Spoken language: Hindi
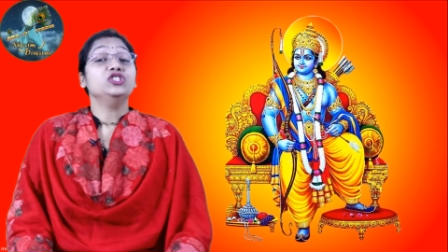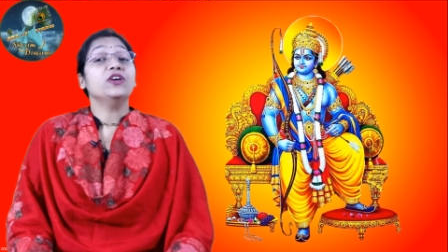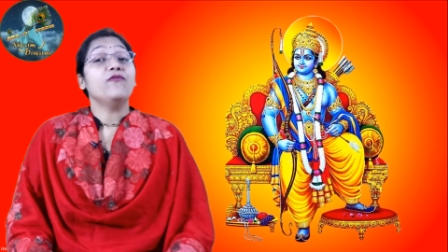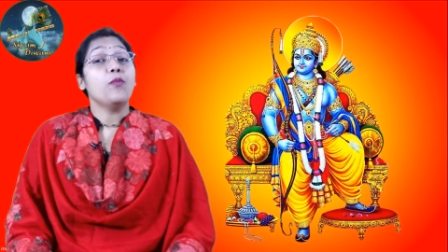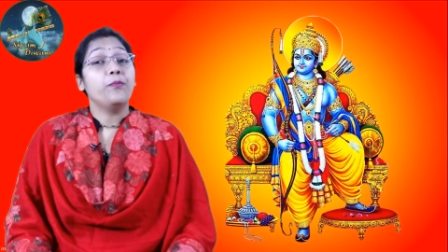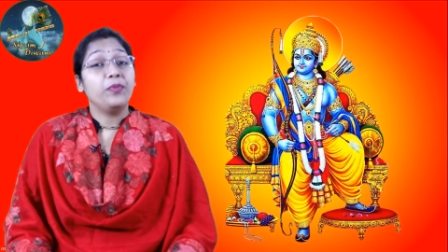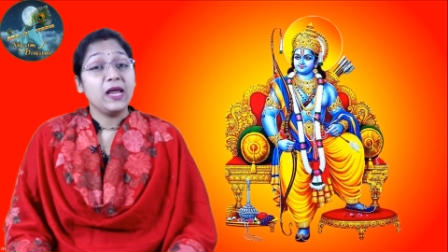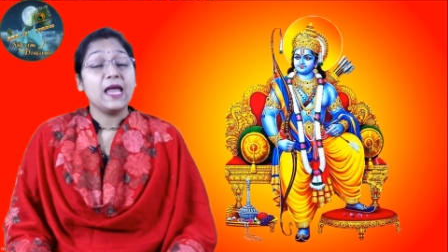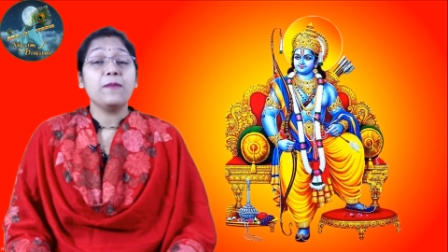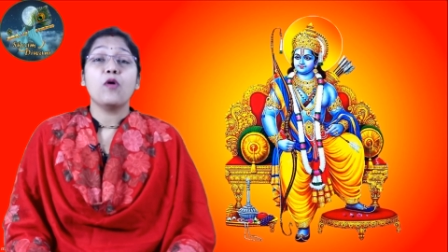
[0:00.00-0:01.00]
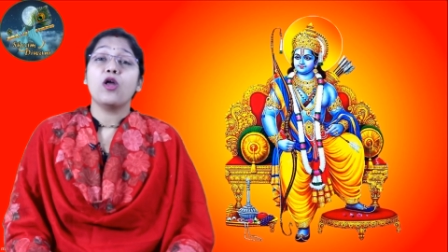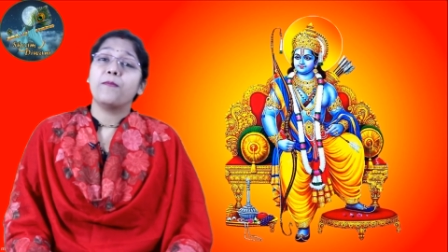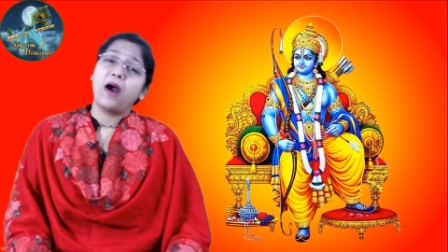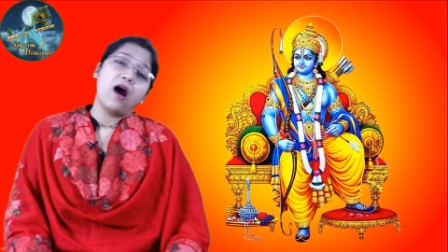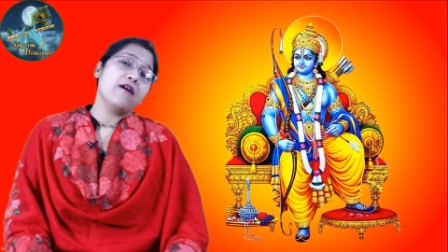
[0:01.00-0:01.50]
जब वो प्रेम और
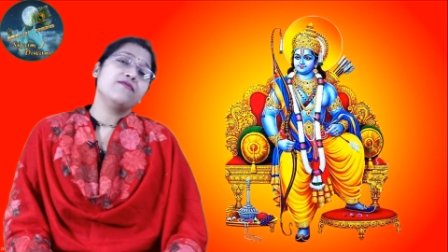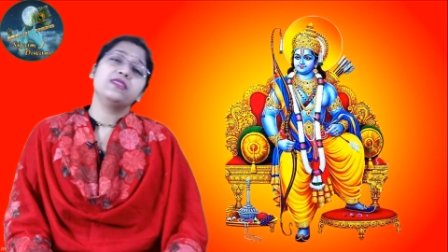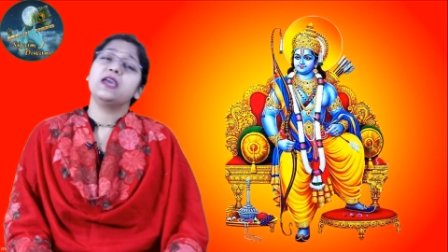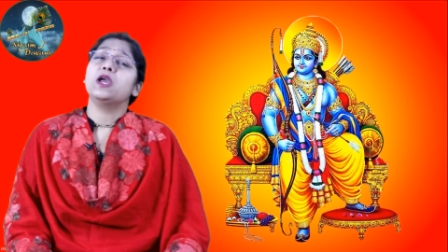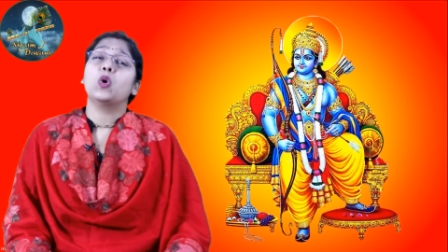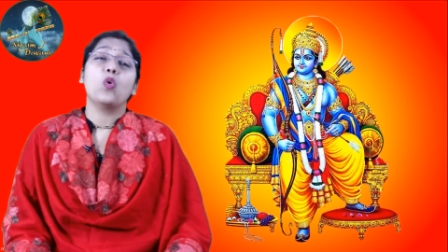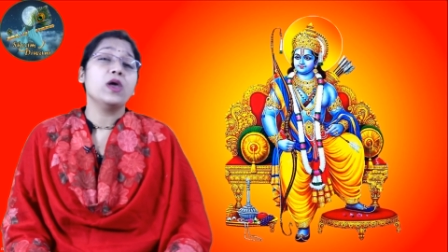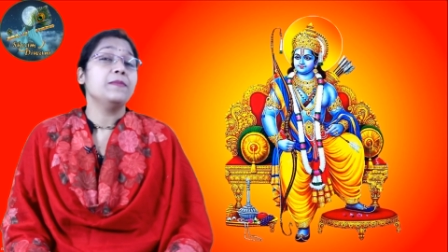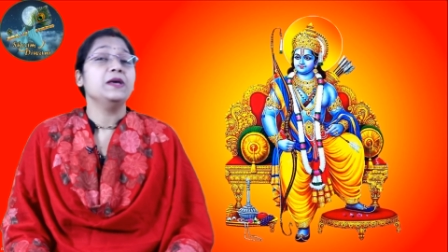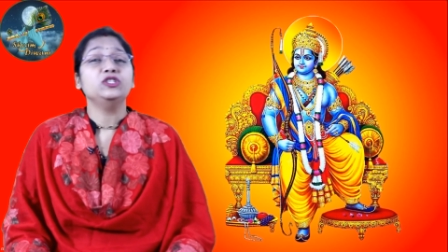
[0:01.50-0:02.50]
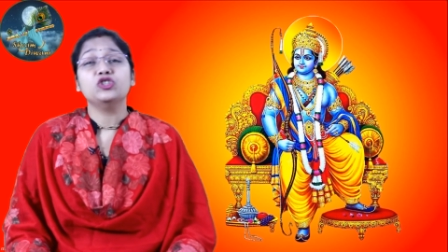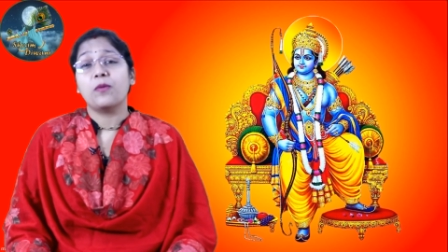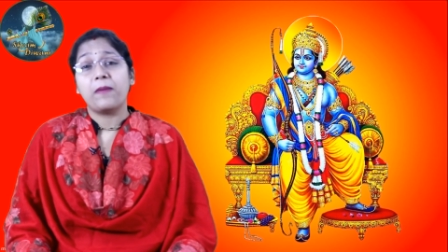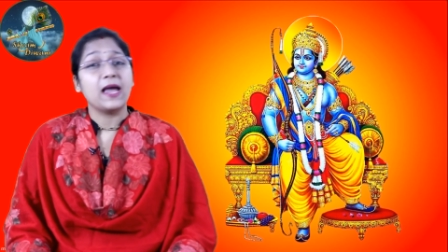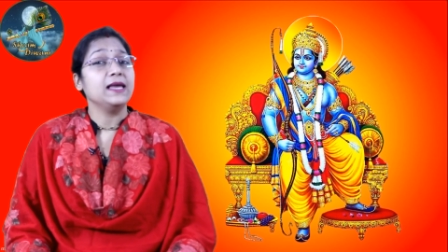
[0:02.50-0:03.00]
भाव से कोई भी
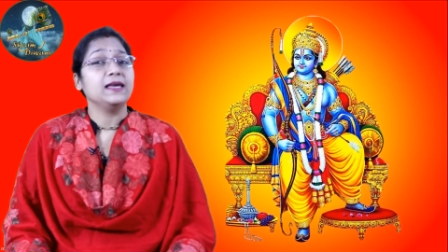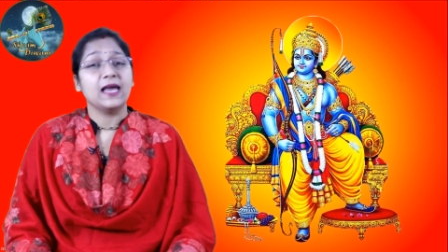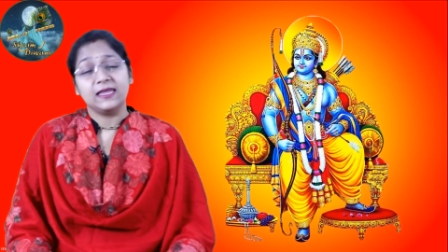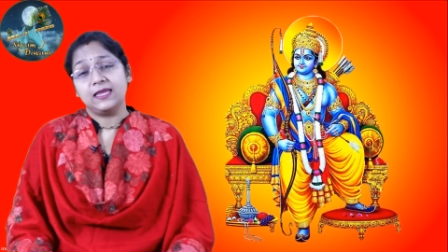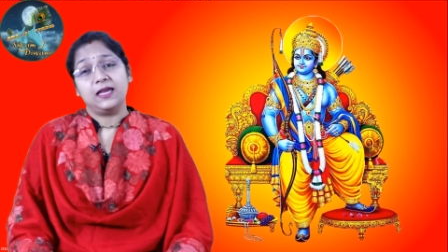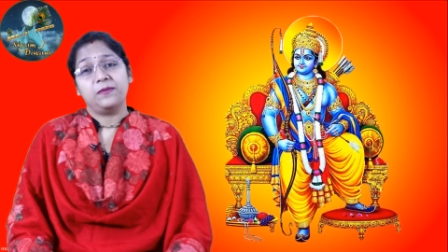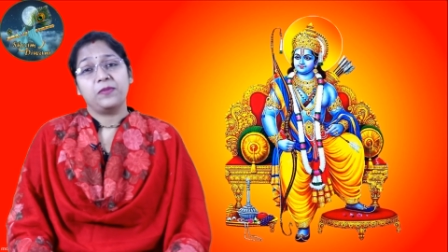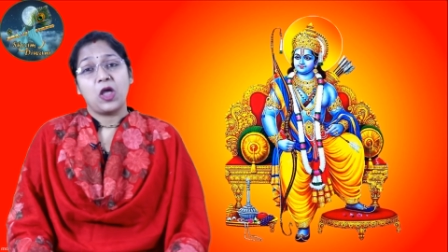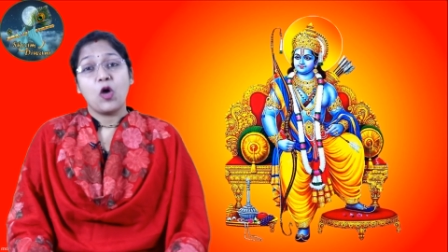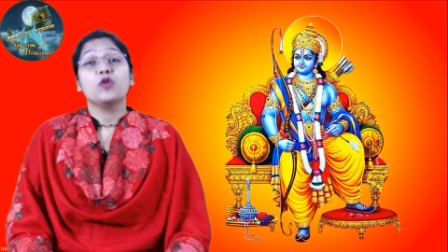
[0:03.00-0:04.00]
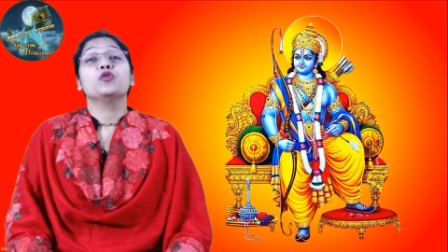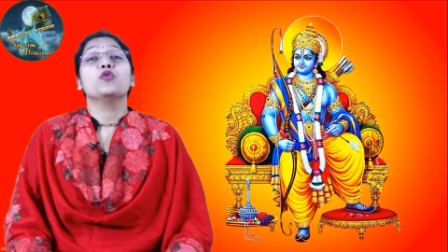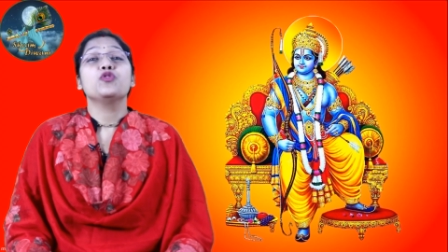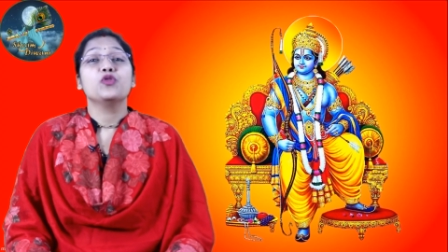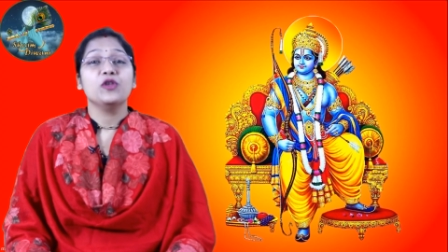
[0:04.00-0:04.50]
चौपाई कहते
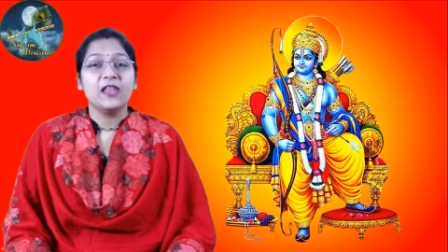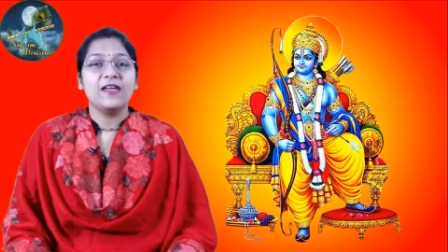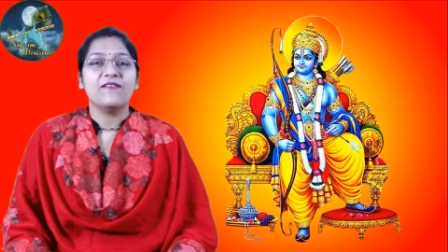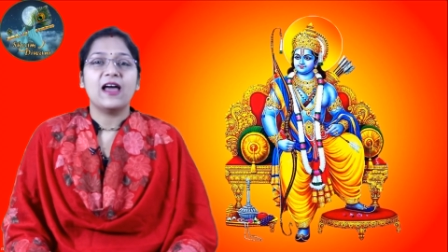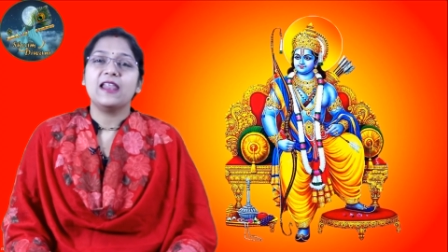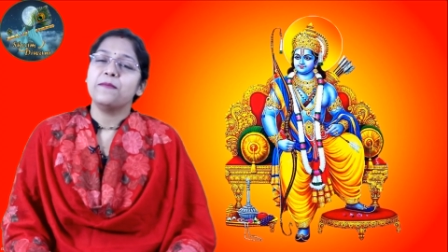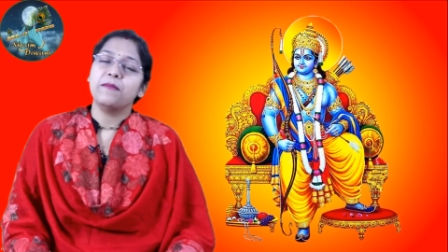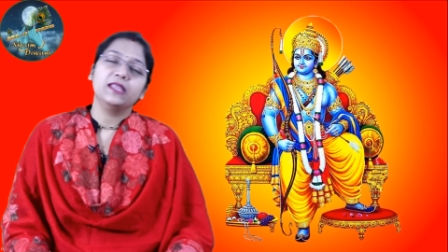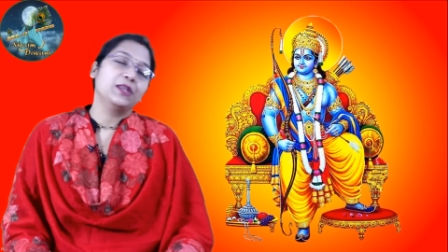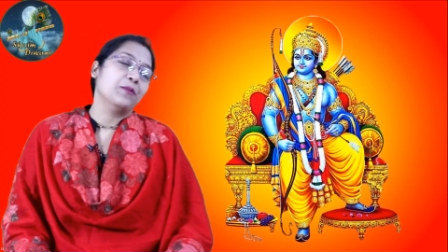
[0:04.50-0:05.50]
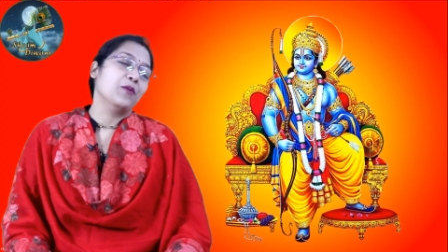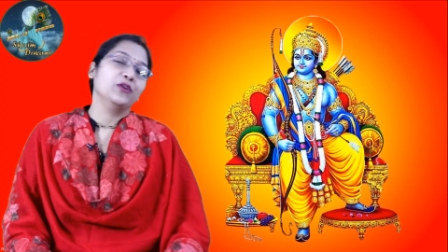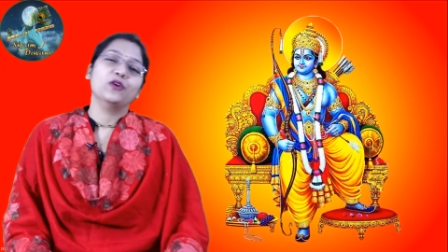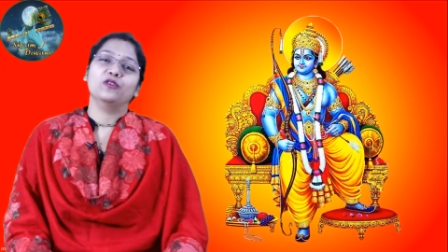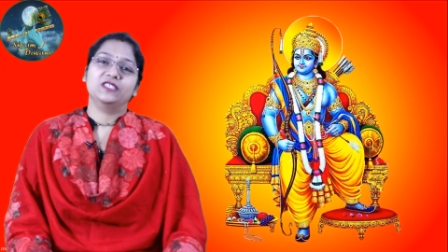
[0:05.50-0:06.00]
तो सुनने वाले
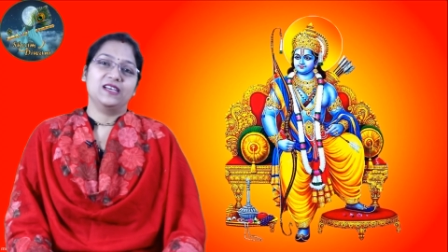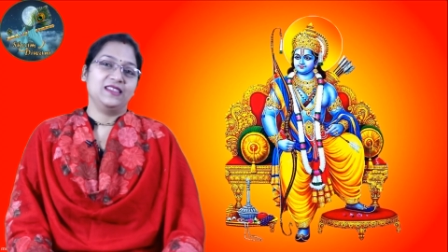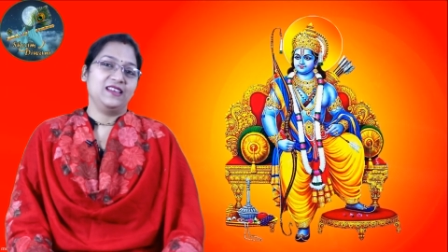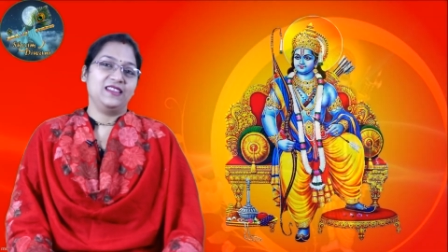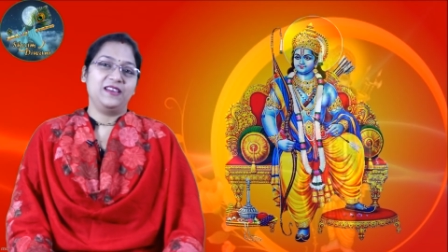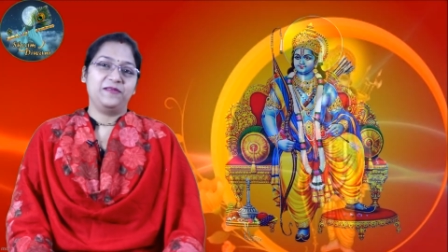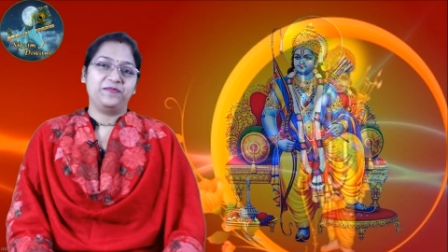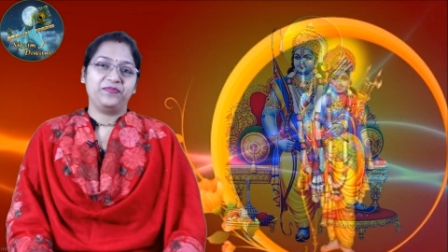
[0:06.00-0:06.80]
मंत्रमुग्ध हो जाते थे